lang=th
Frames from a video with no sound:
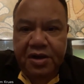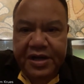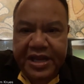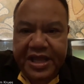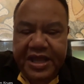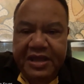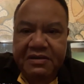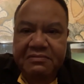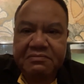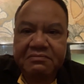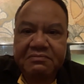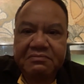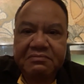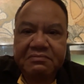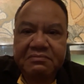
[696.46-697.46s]
ตอนนี้
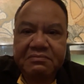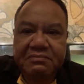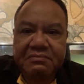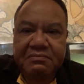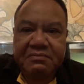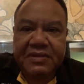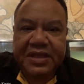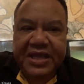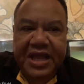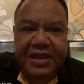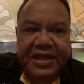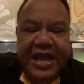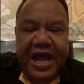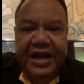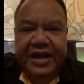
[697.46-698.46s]

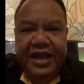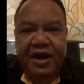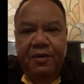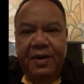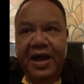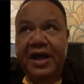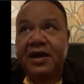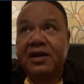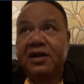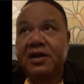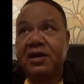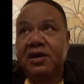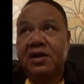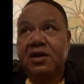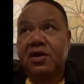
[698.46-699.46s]
คิดอย่างเดียวว่า
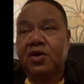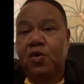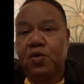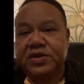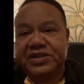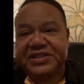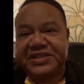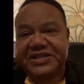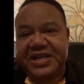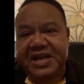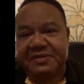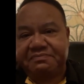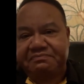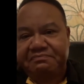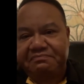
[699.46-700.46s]
กูจะ
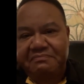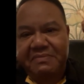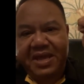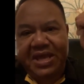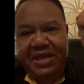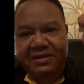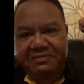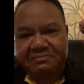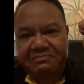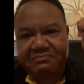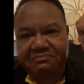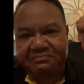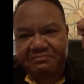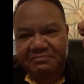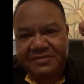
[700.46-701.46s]
เสียบมีด
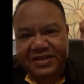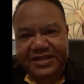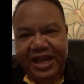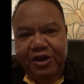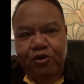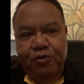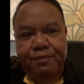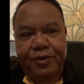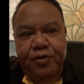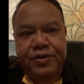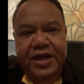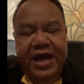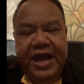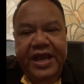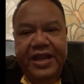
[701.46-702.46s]
ใส่คุณประ
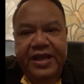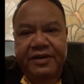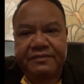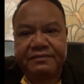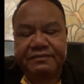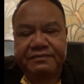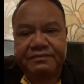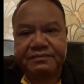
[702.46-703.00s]
ยุทธ์ยังไงเนี่ย